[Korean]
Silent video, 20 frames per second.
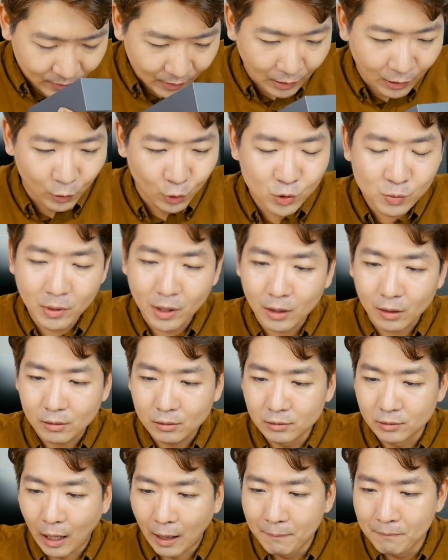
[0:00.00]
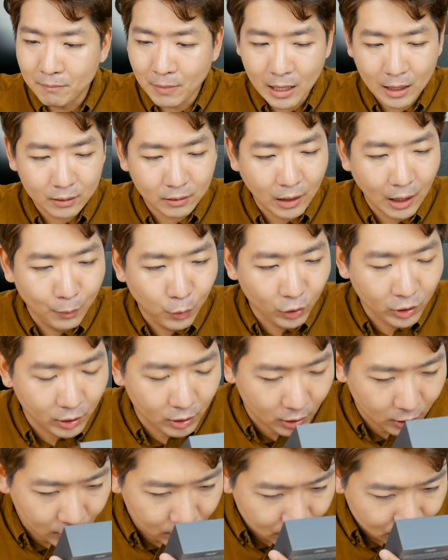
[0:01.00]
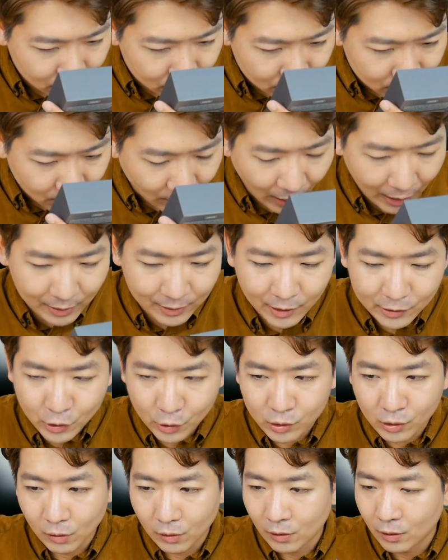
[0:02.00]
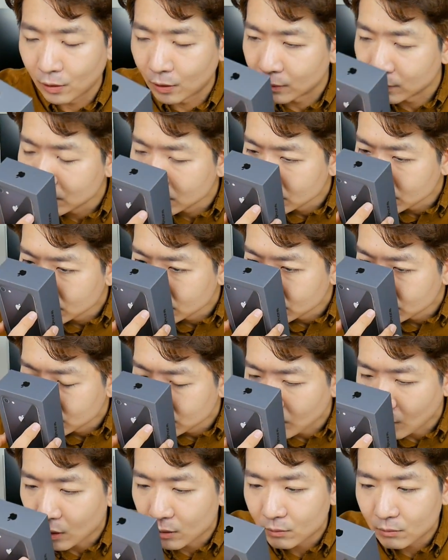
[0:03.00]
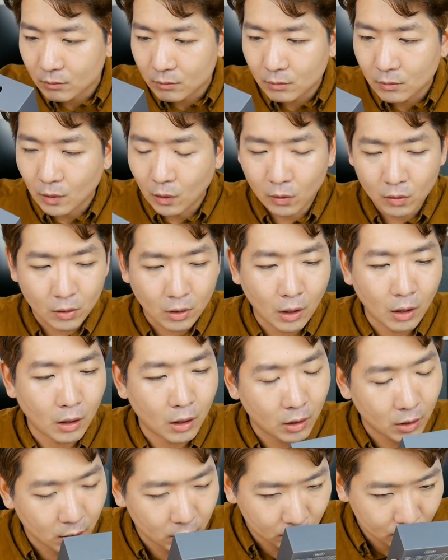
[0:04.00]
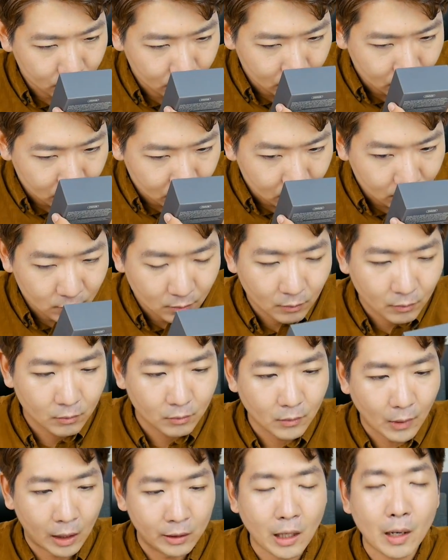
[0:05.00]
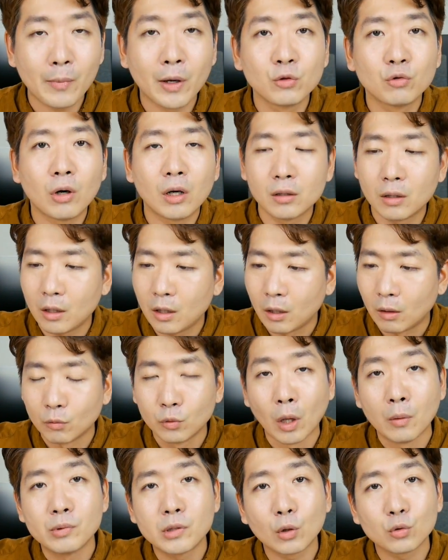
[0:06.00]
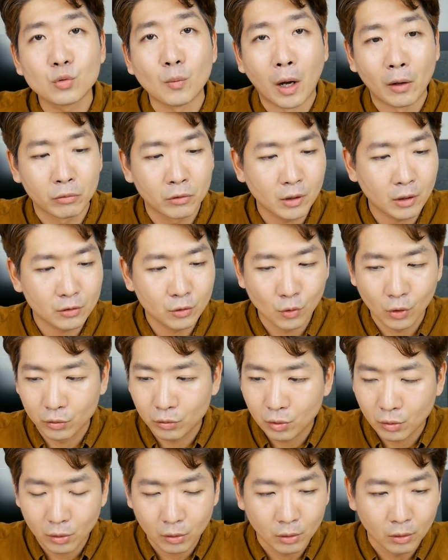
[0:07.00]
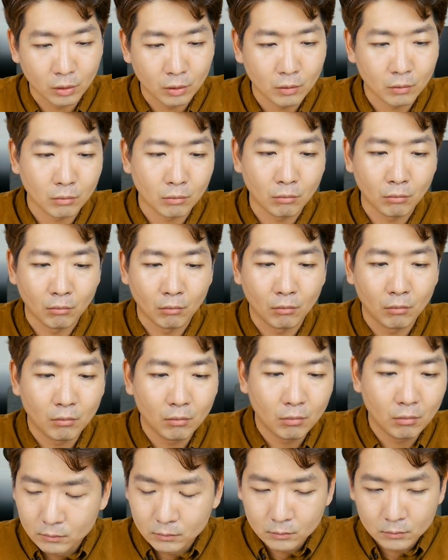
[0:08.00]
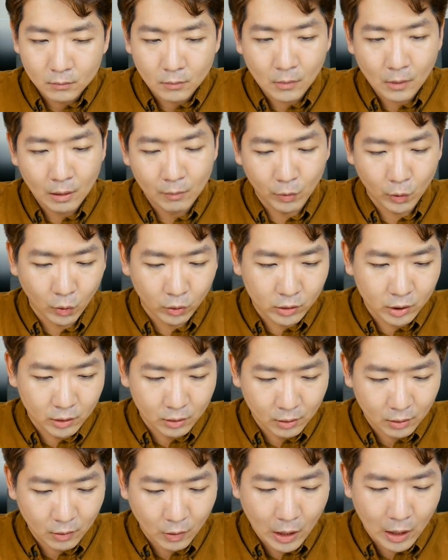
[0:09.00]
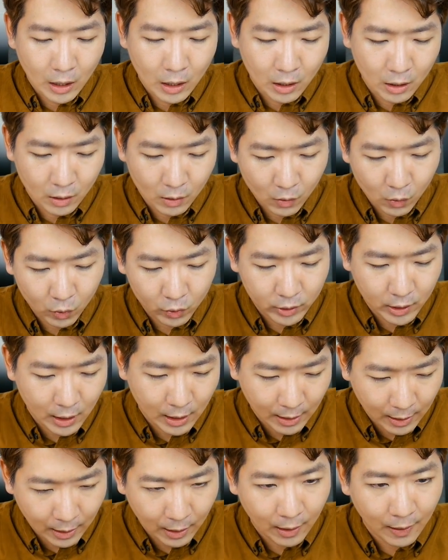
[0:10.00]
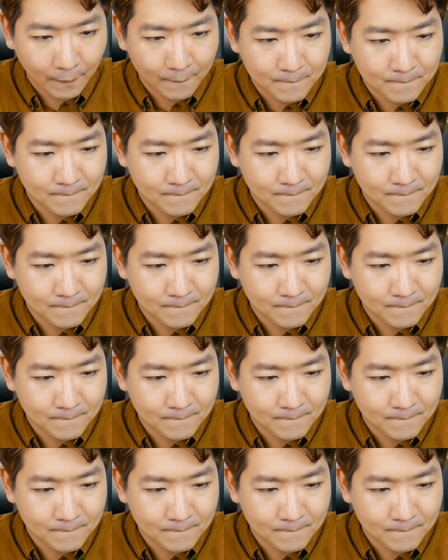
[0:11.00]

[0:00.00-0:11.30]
아, 요즘에 그 넷맛 개봉기를 안 하셔서, 어? 아, 안 할만도 하네. 냄새가 좀 안 나는 것 같아. 음. 뭐 여튼, 와우, 예,